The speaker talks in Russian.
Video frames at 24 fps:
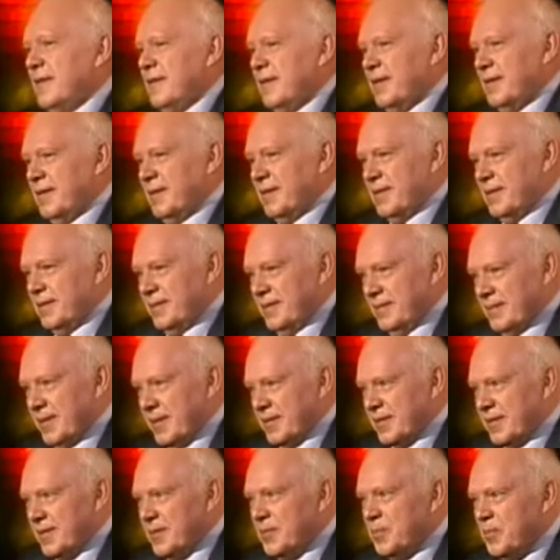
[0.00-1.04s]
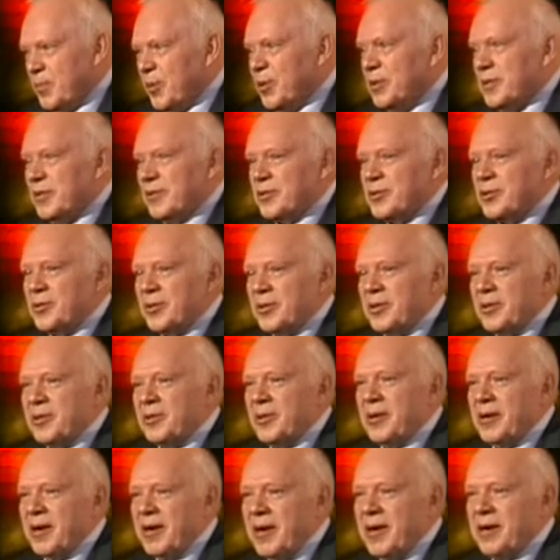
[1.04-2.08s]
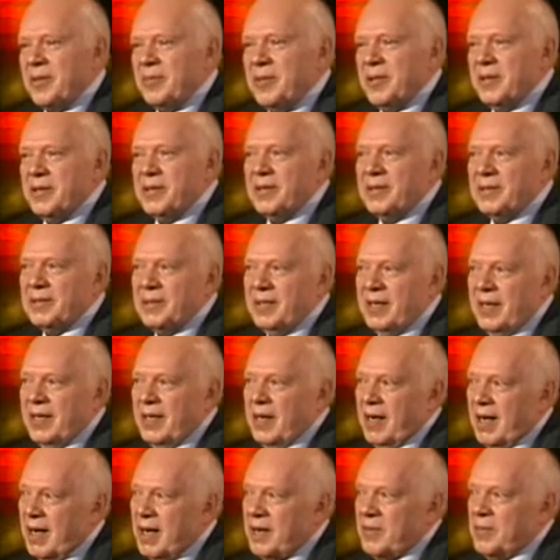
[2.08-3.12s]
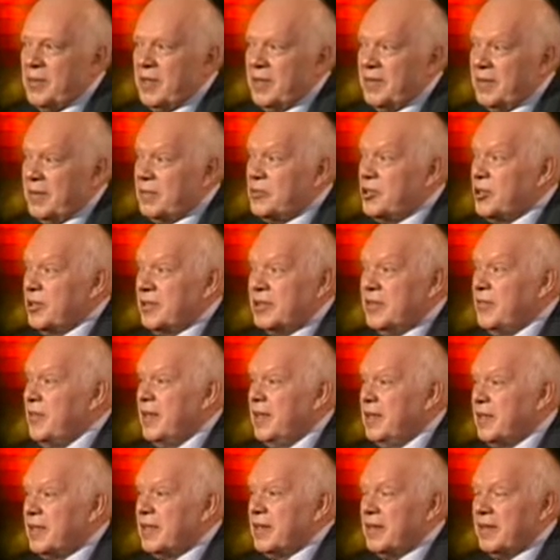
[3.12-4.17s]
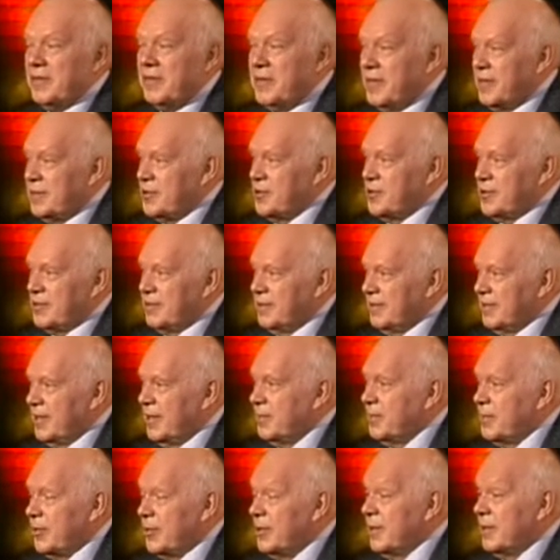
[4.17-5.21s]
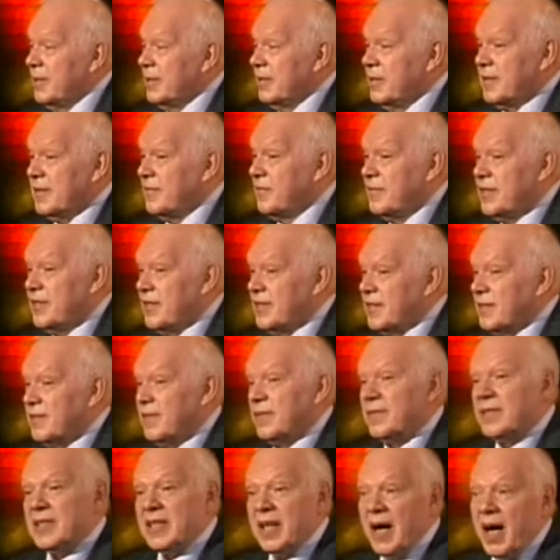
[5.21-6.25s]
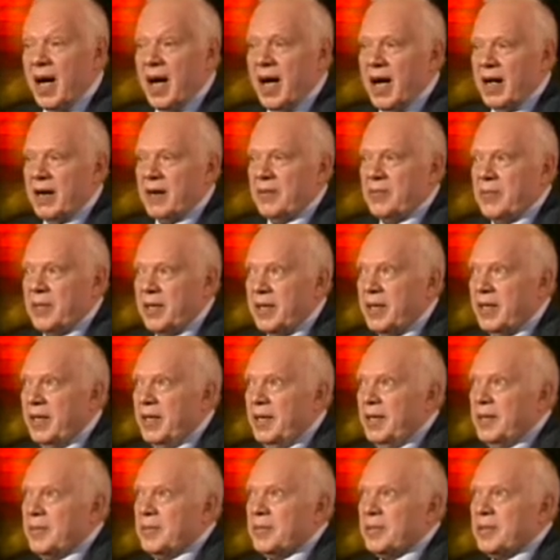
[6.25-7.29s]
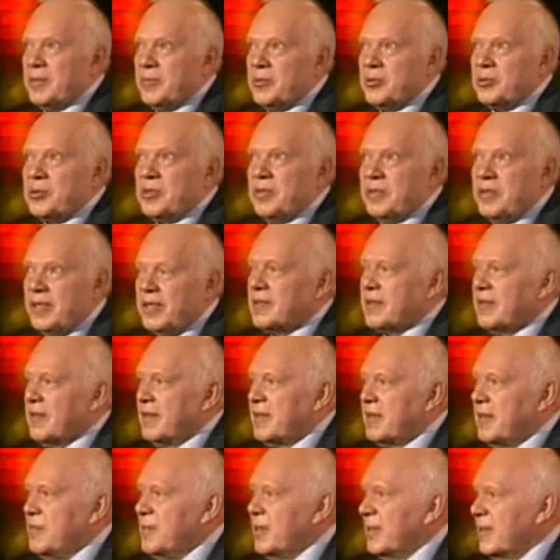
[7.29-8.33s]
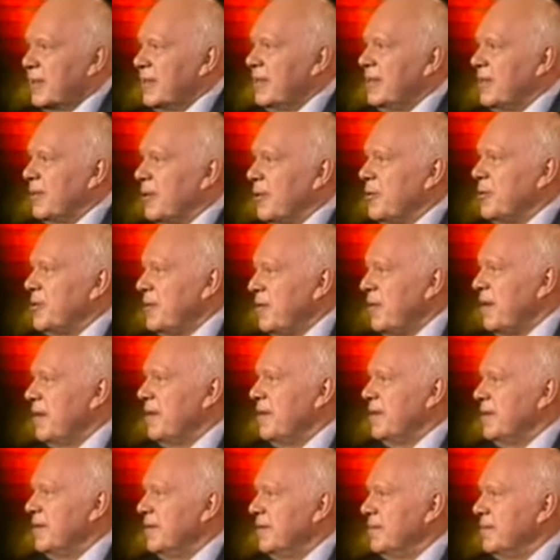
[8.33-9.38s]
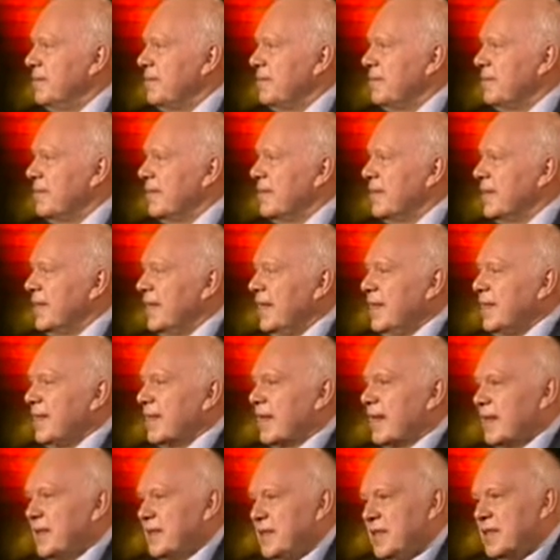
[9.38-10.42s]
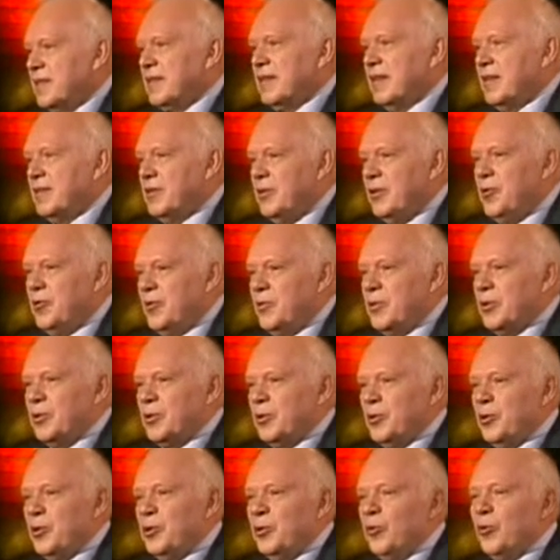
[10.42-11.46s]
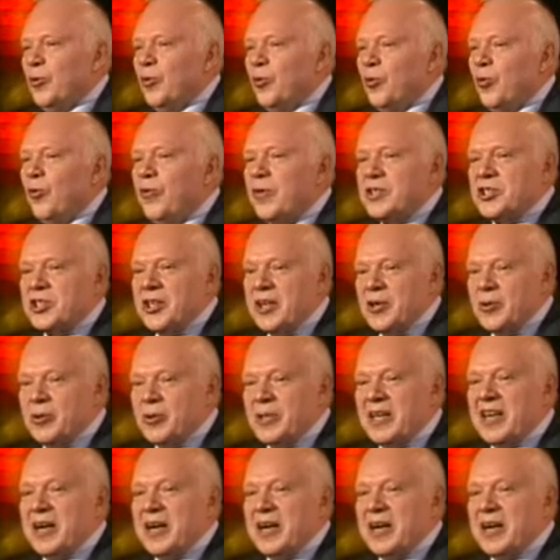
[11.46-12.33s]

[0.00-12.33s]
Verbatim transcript: Я, так сказать, понял, что такое армия. Армия вообще это великая вещь. Я понял это в детстве. Та армия. Потому что несколько молодых людей, если они любят и уважают